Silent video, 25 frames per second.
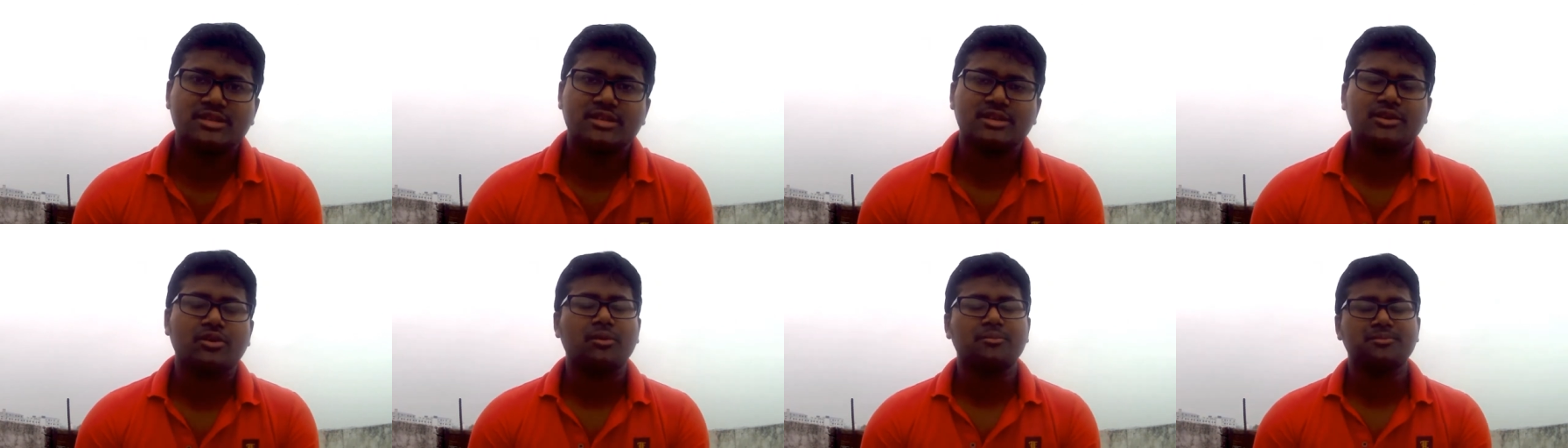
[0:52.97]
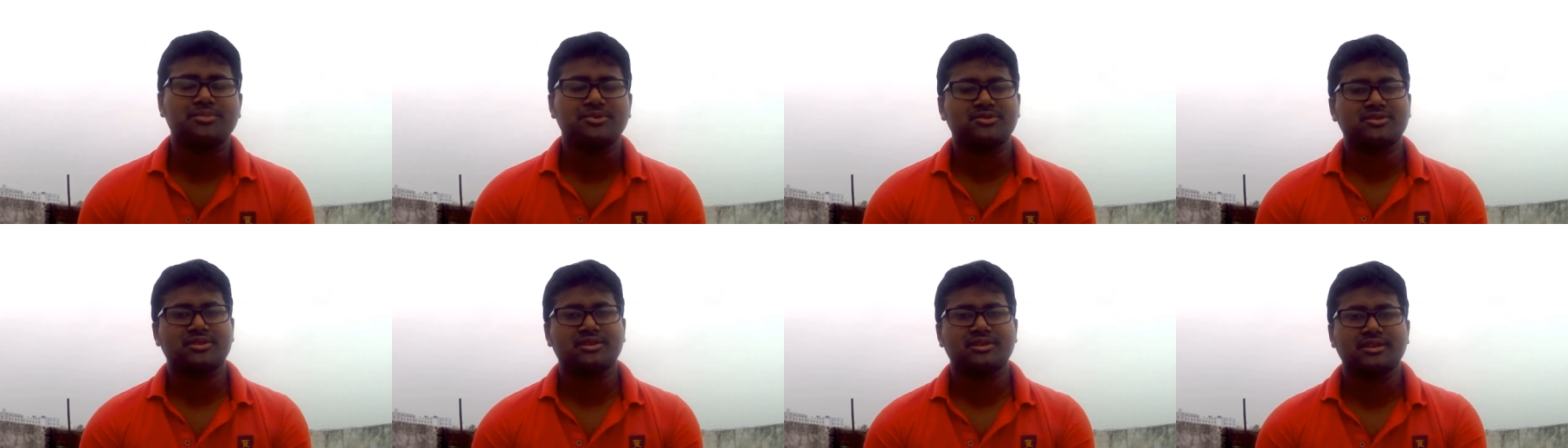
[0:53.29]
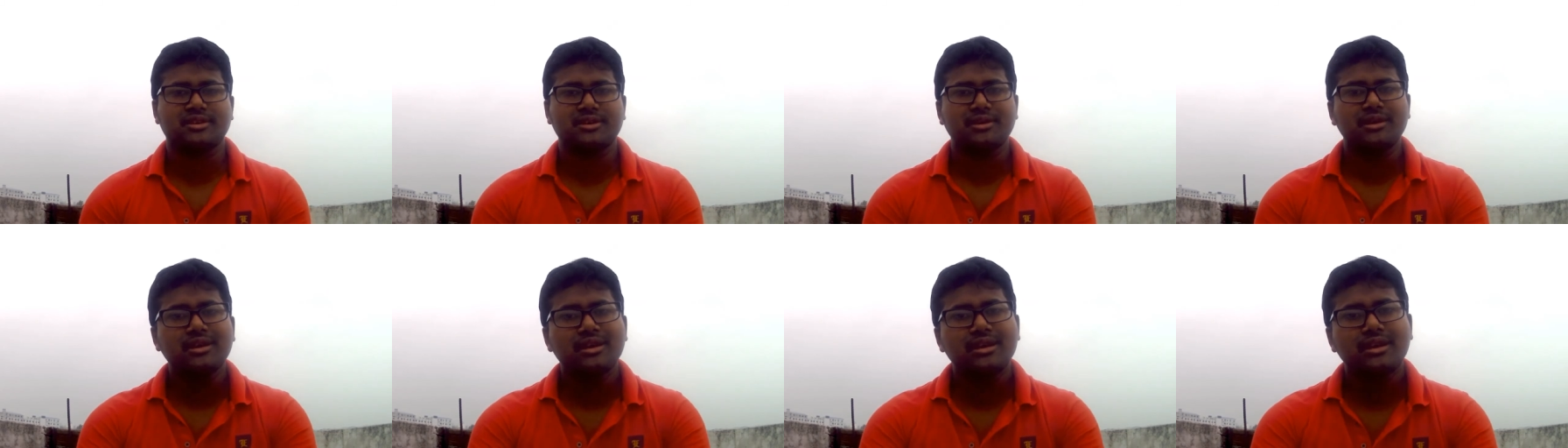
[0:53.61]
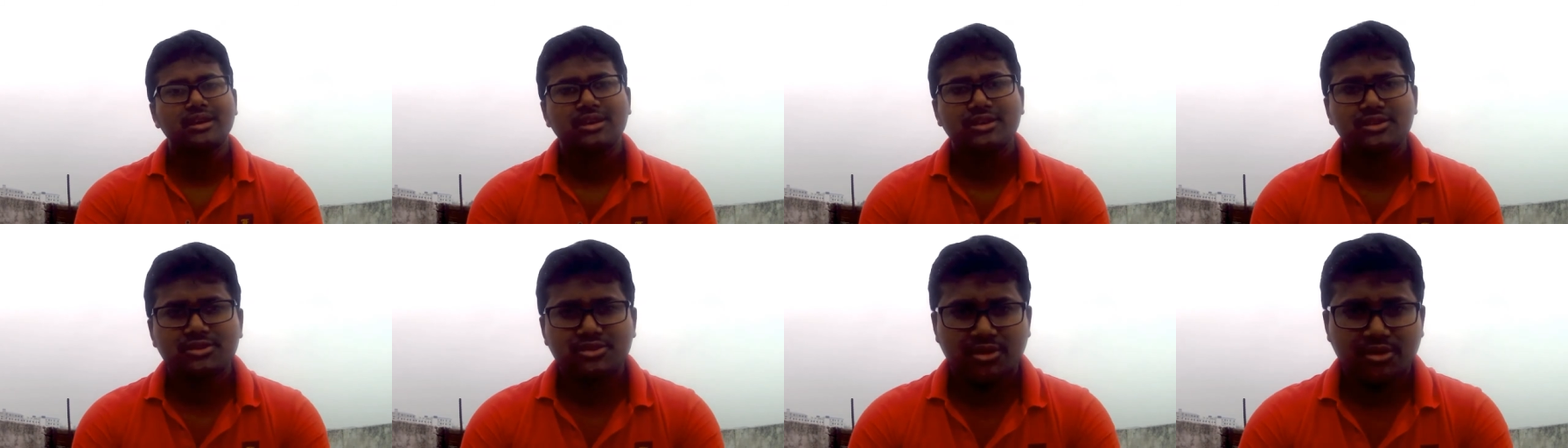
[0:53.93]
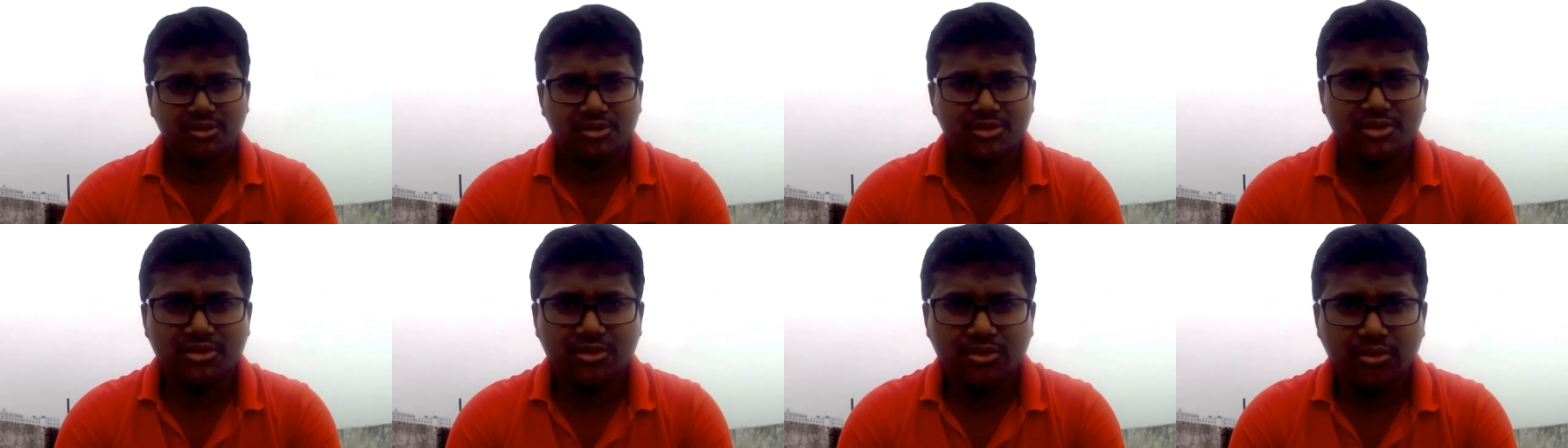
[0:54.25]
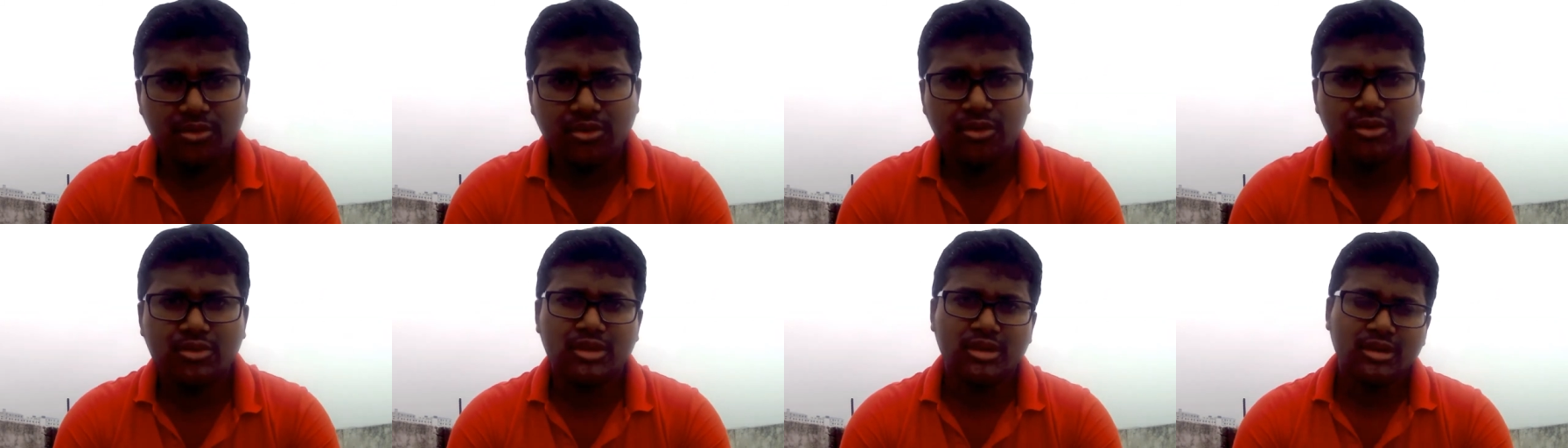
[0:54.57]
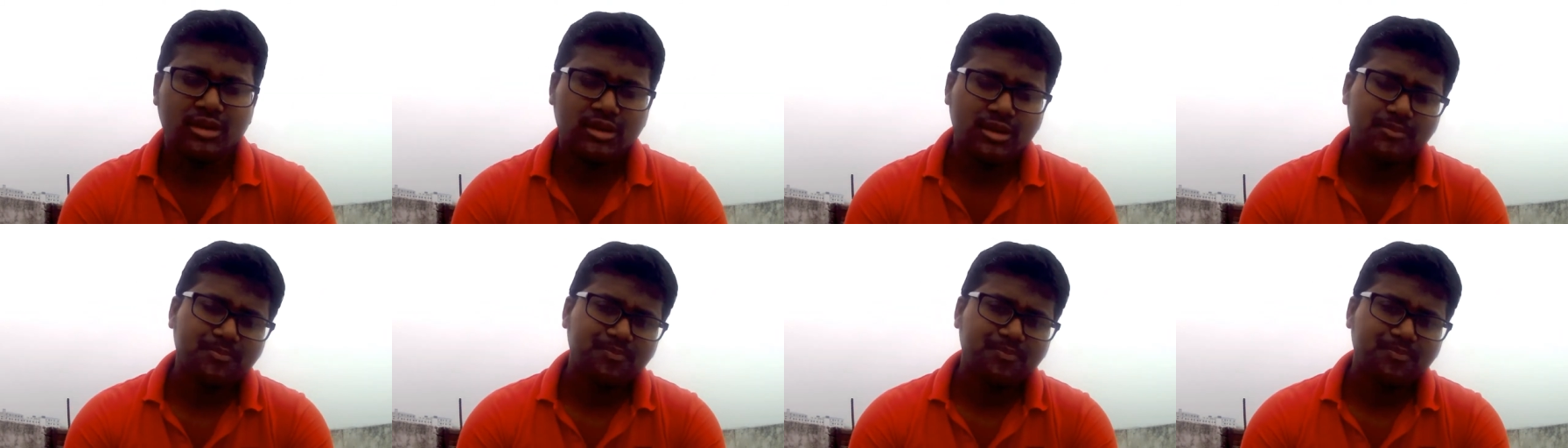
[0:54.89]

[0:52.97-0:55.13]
কম্পিউটারে যথেষ্ট দক্ষ থাকে